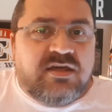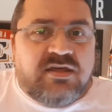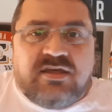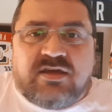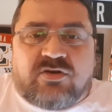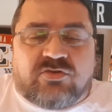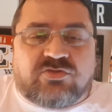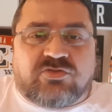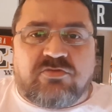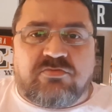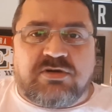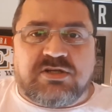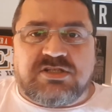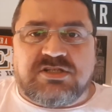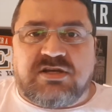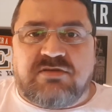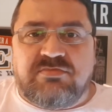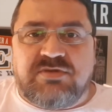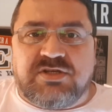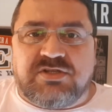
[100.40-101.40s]
E
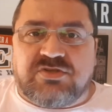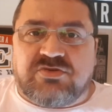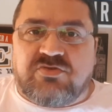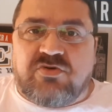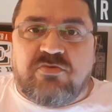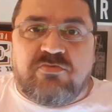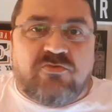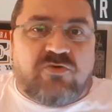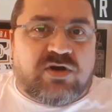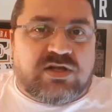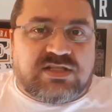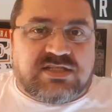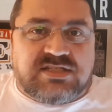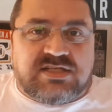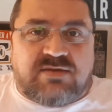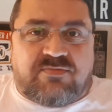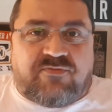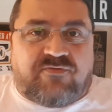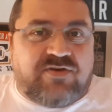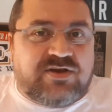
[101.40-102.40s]
automaticamente, como o
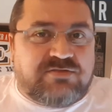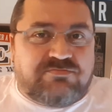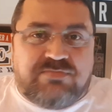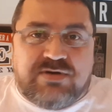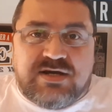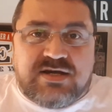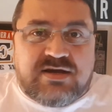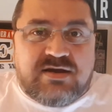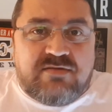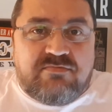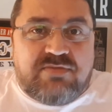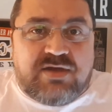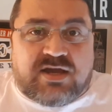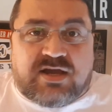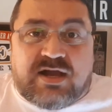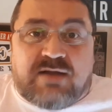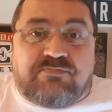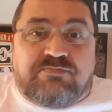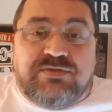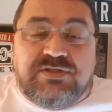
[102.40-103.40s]
WhatsApp faz
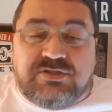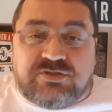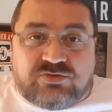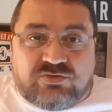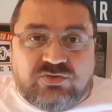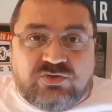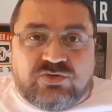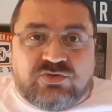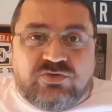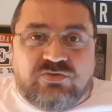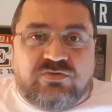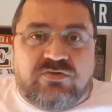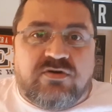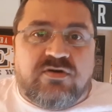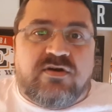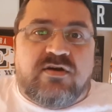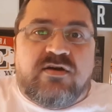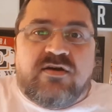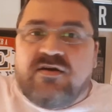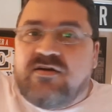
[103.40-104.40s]
backup de tudo,
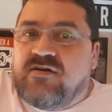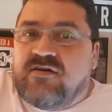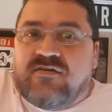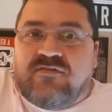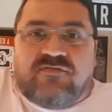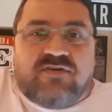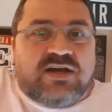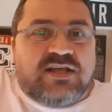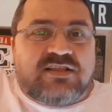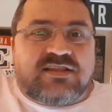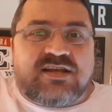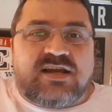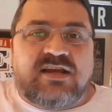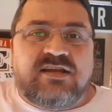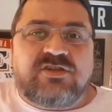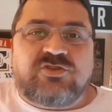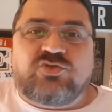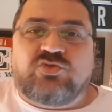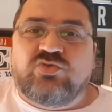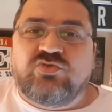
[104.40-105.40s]
vai entrar
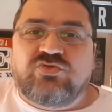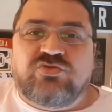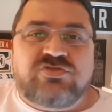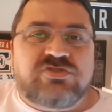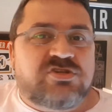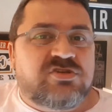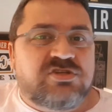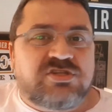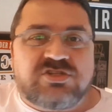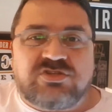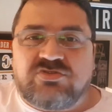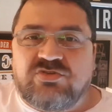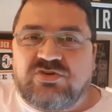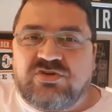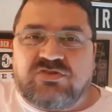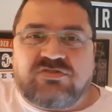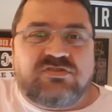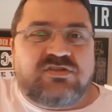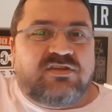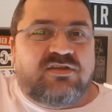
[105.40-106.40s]
ali tudo o seu
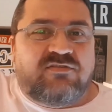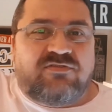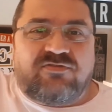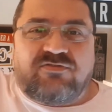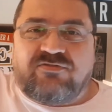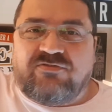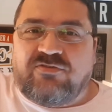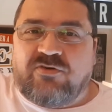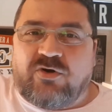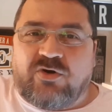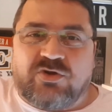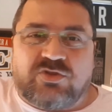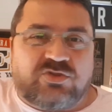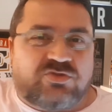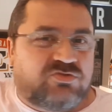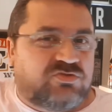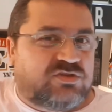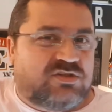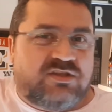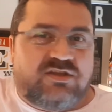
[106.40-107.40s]
histórico de
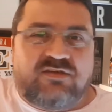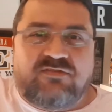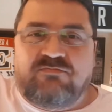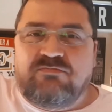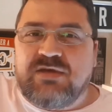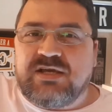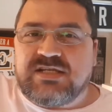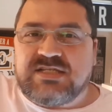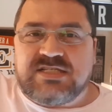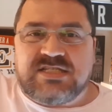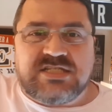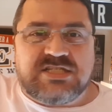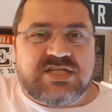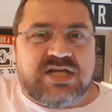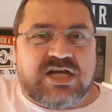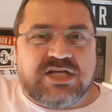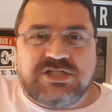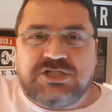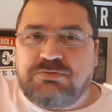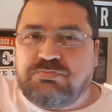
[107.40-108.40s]
foto, de
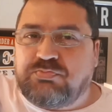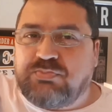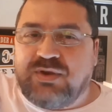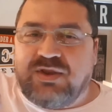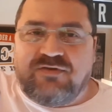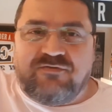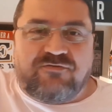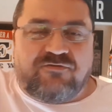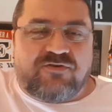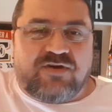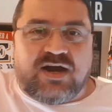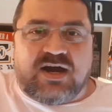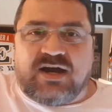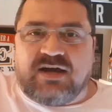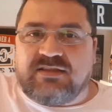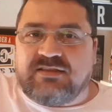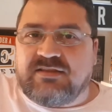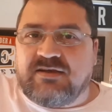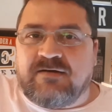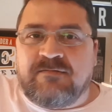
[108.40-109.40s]
mensagem
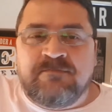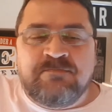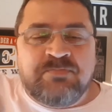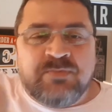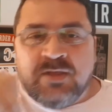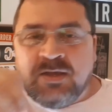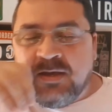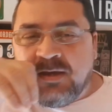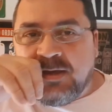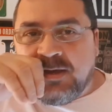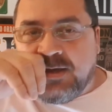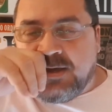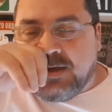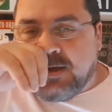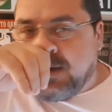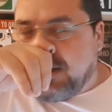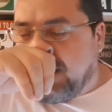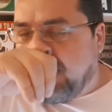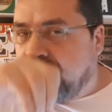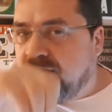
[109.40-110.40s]
privada,
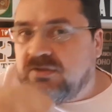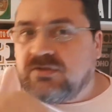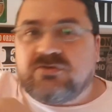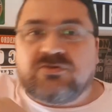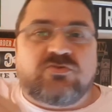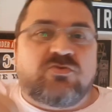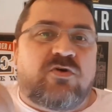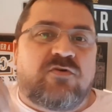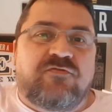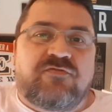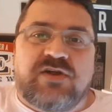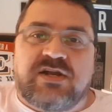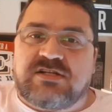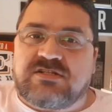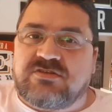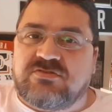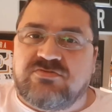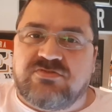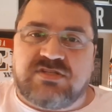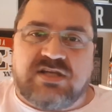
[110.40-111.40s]
é,
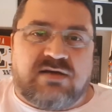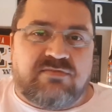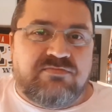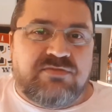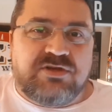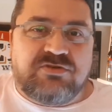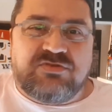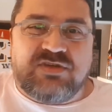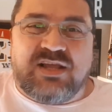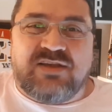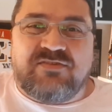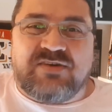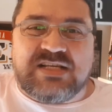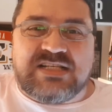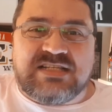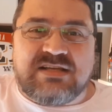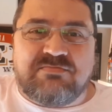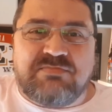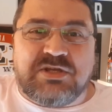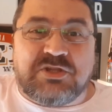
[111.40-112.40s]
com os amigos, ele vai
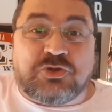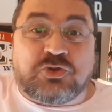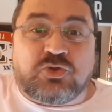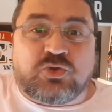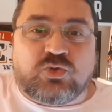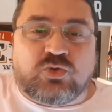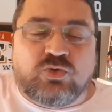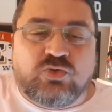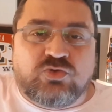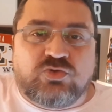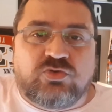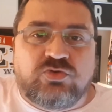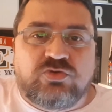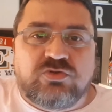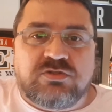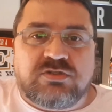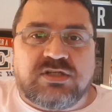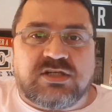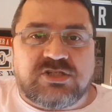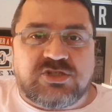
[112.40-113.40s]
saber tudo
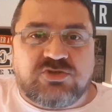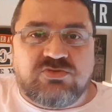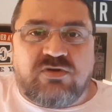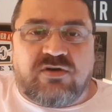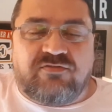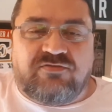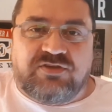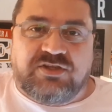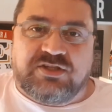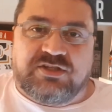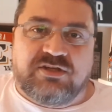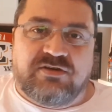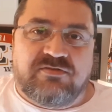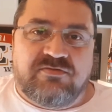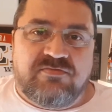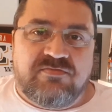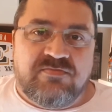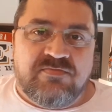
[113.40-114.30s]
da sua vida.